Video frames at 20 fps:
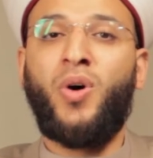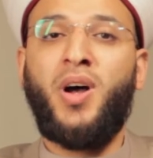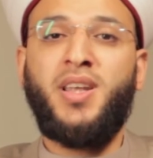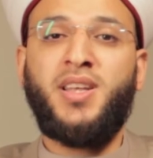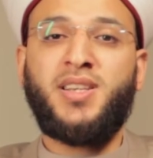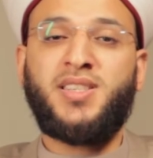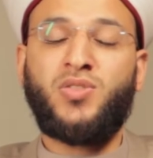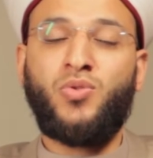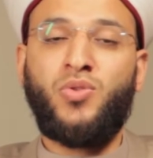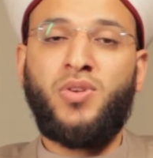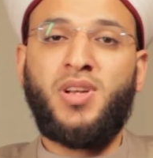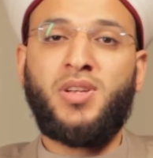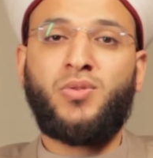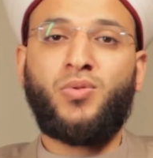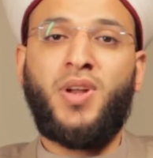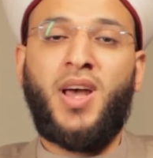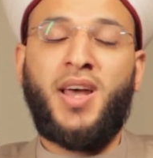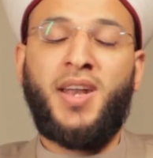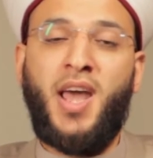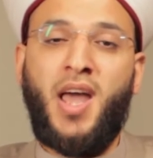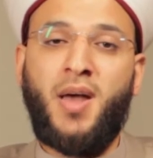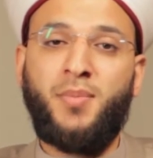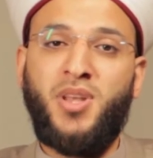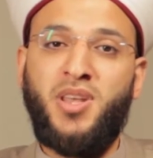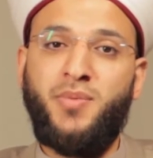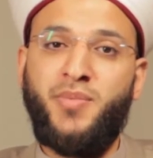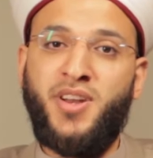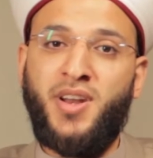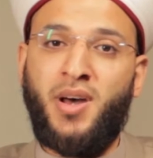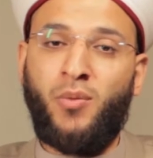وهي سنة عن
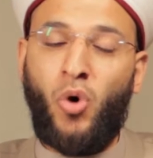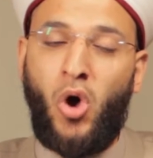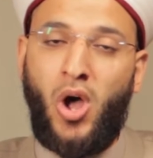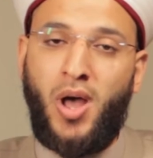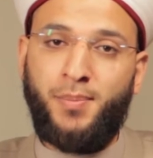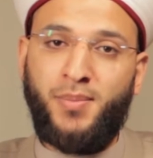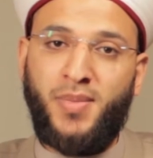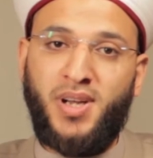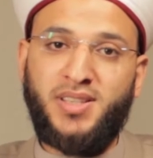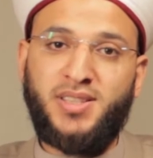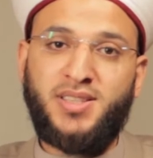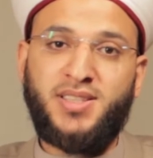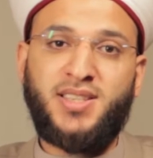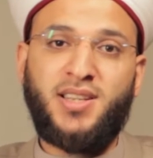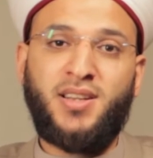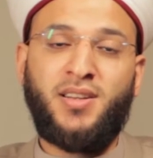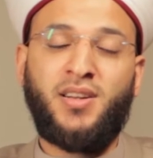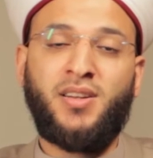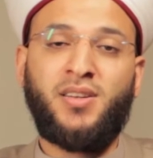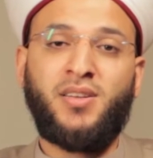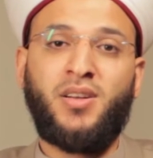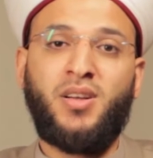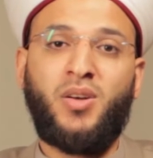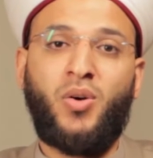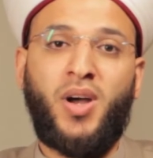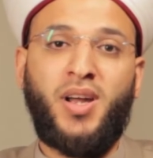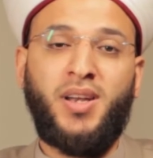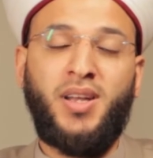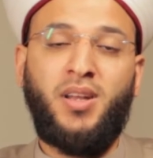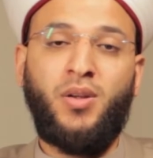حبيبنا محمد صلى
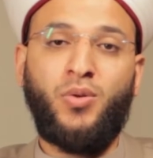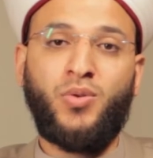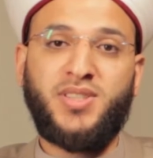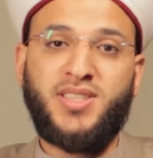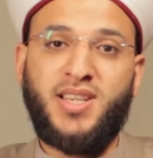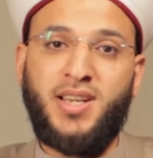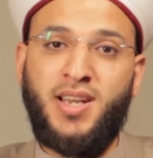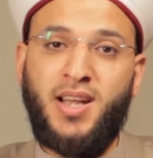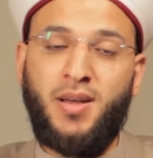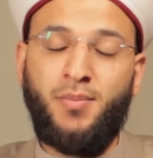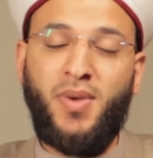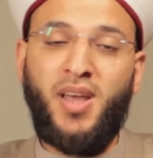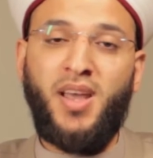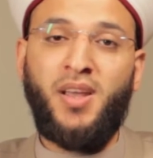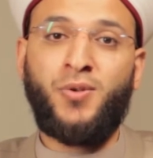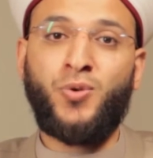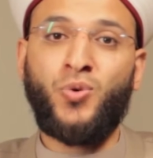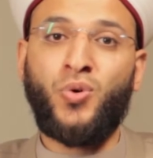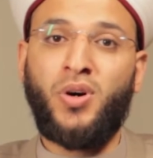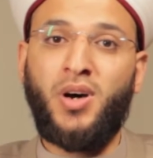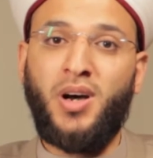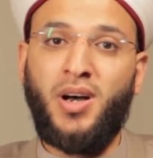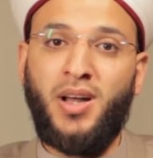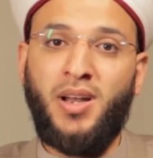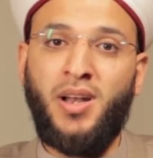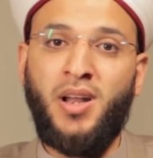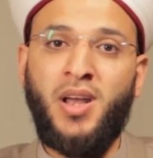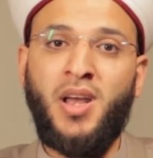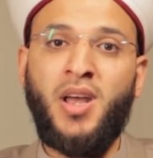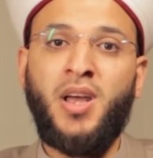الله عليه وسلم حيث
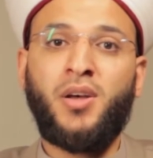قال